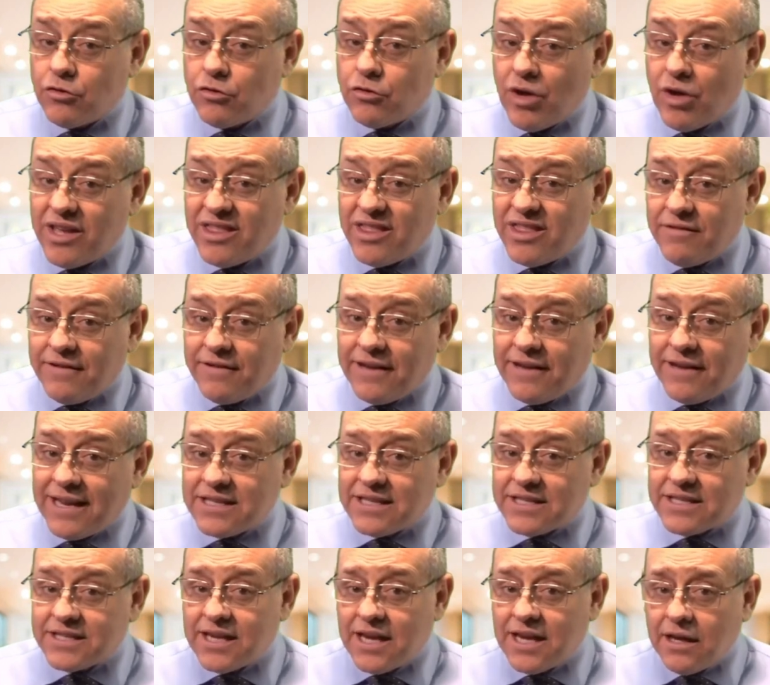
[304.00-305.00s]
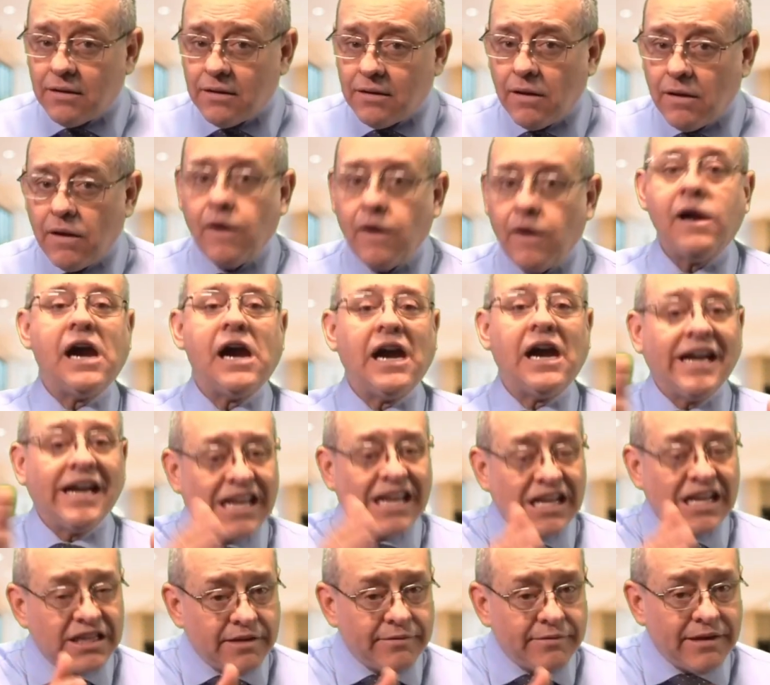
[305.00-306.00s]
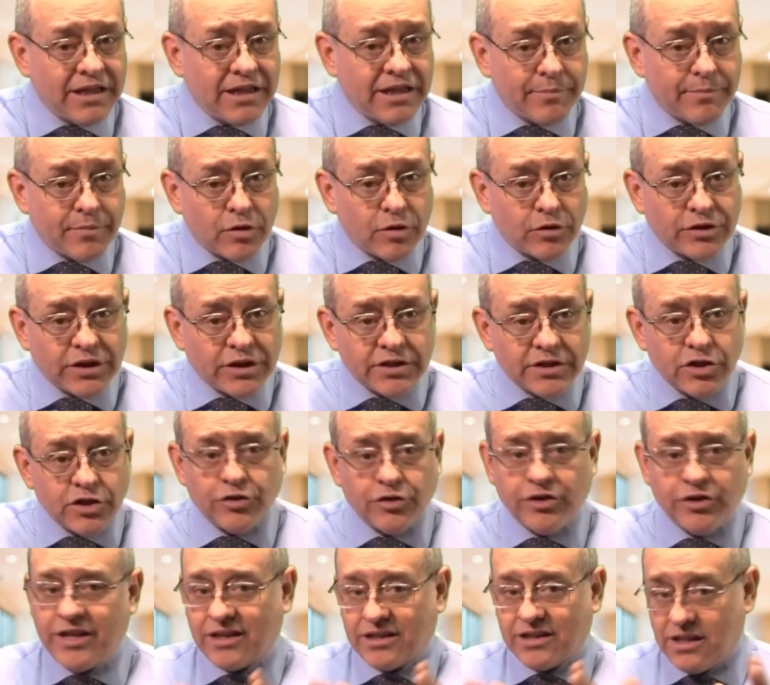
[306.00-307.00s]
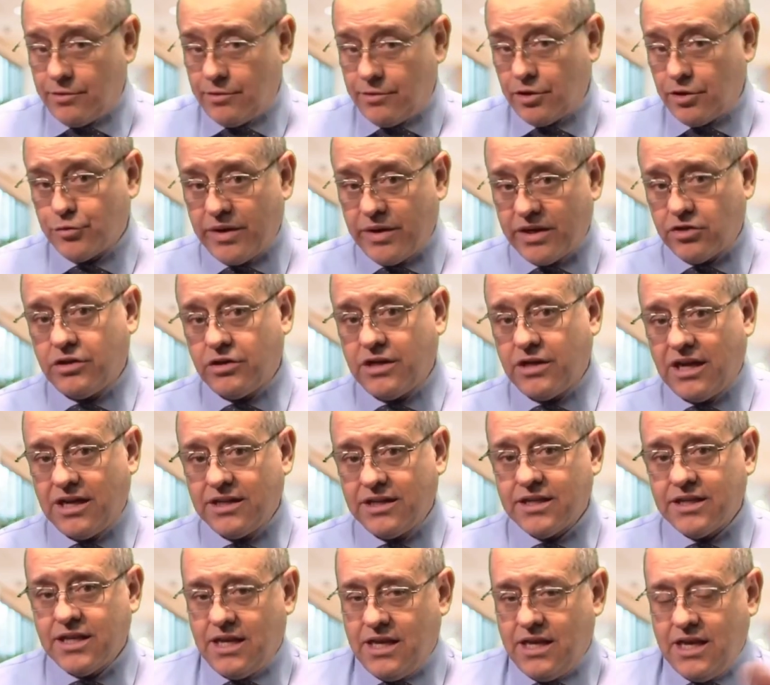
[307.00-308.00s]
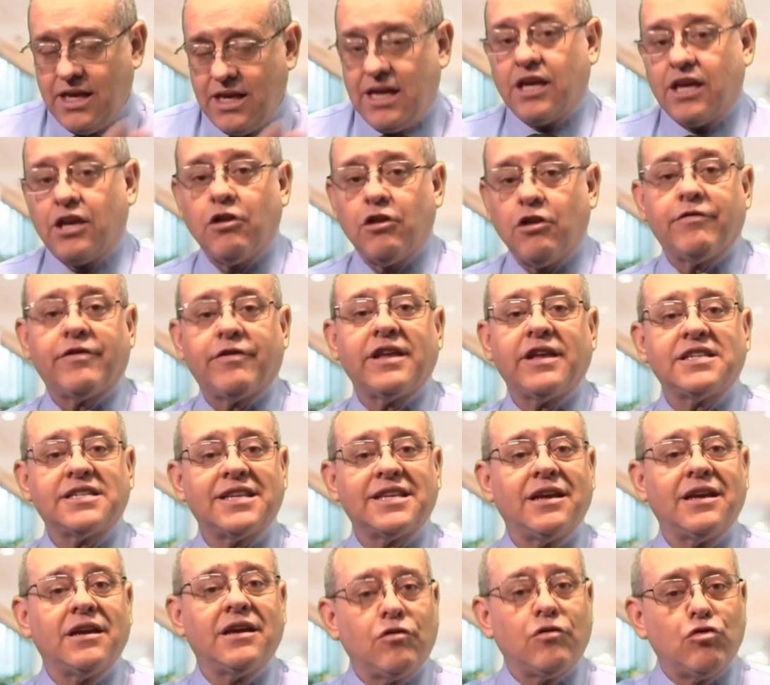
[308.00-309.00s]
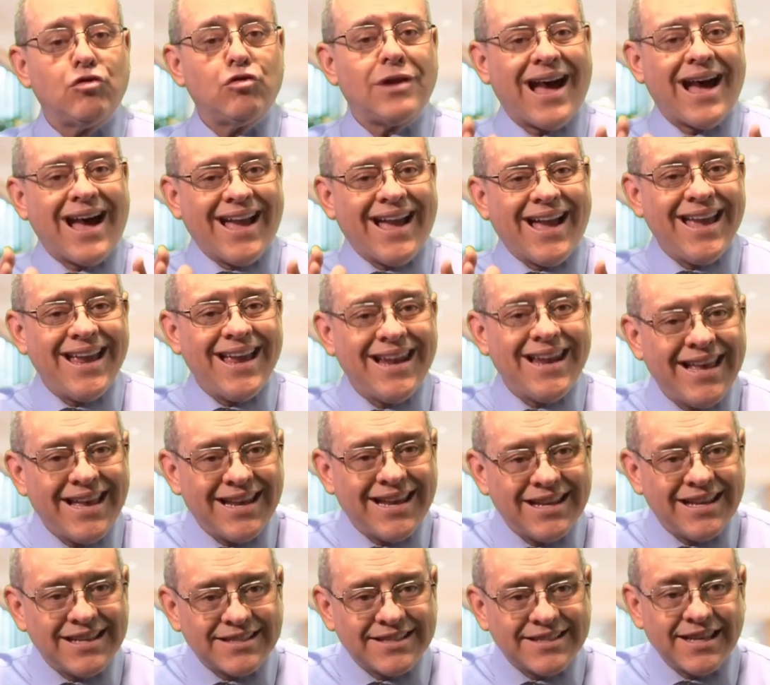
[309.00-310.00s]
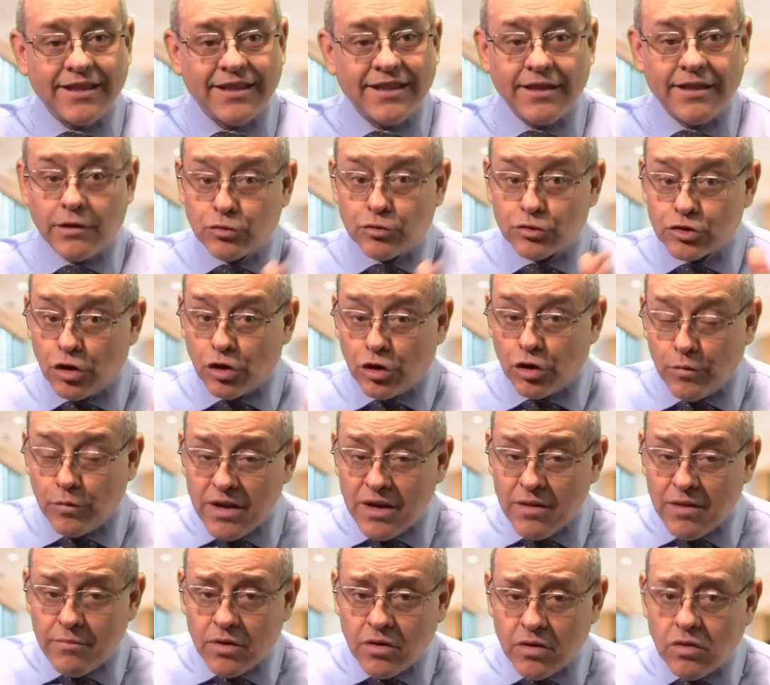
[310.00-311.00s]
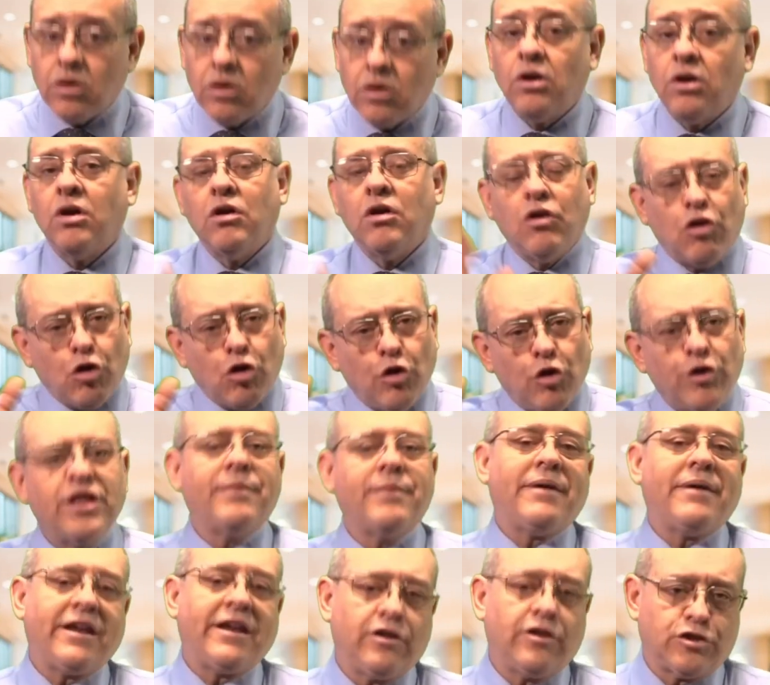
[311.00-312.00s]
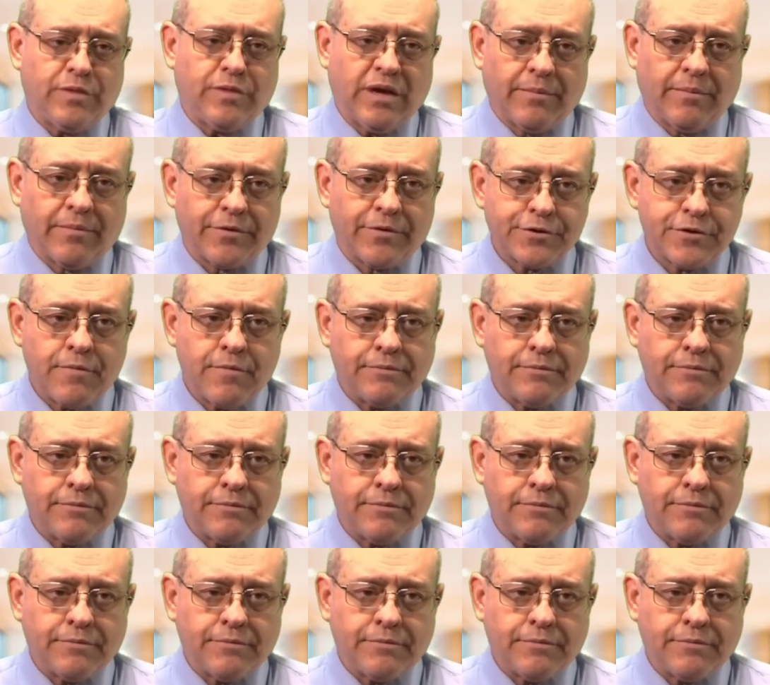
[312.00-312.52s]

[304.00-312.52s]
hay diferencia en el nivel de protección de activos personales que ofrece una LLC de un solo miembro o de varios miembros.